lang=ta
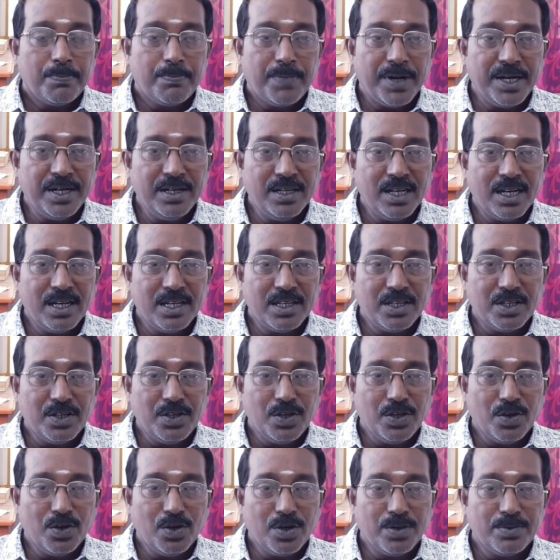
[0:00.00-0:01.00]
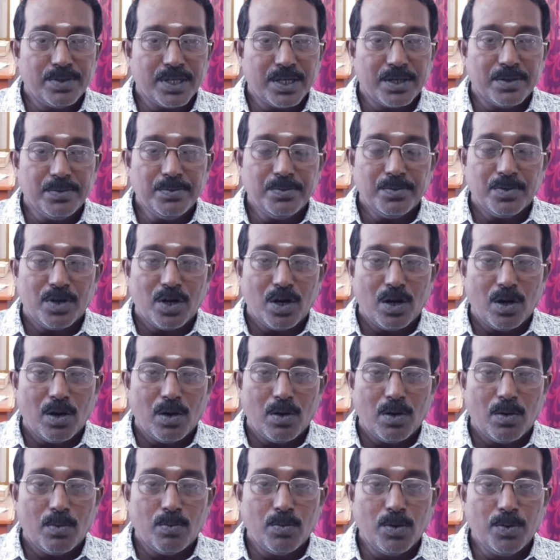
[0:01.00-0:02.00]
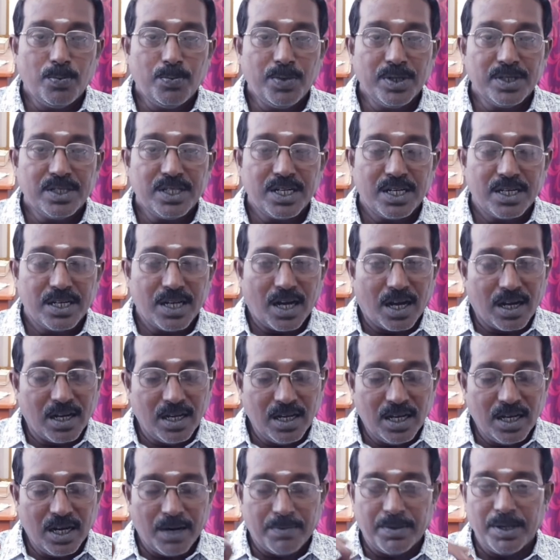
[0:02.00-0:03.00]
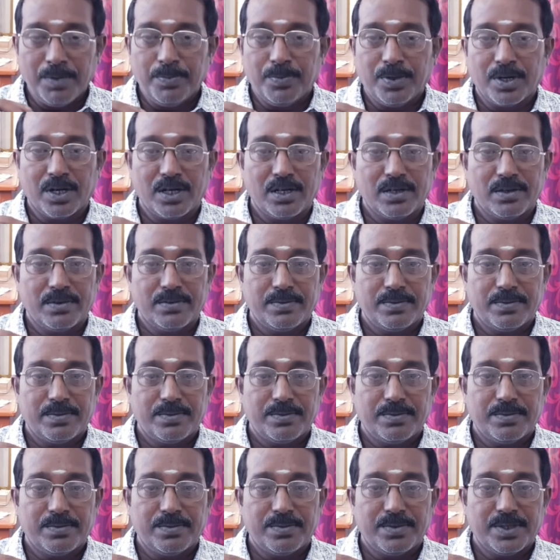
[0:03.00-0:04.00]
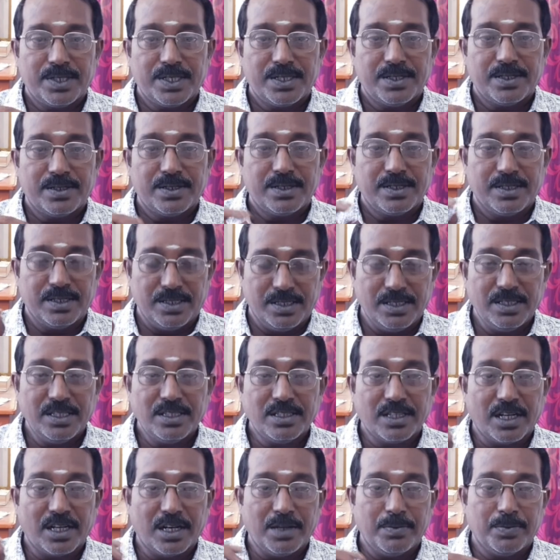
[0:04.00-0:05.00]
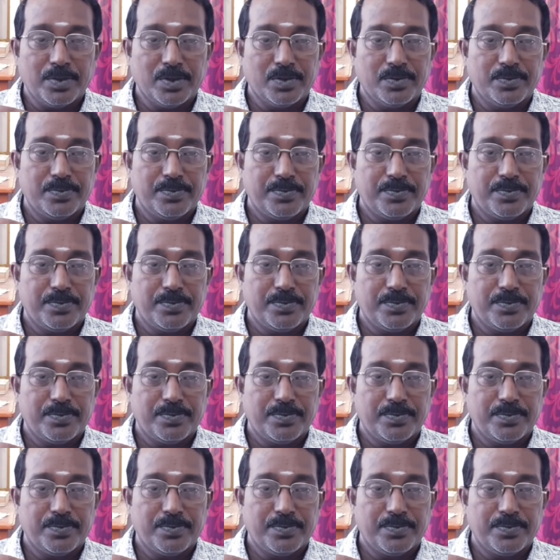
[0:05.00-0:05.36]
பெண்களுக்கு யோகம் தரும் முப்பத்தி ரெண்டு அங்க அமைப்புகள் இது தலைப்பு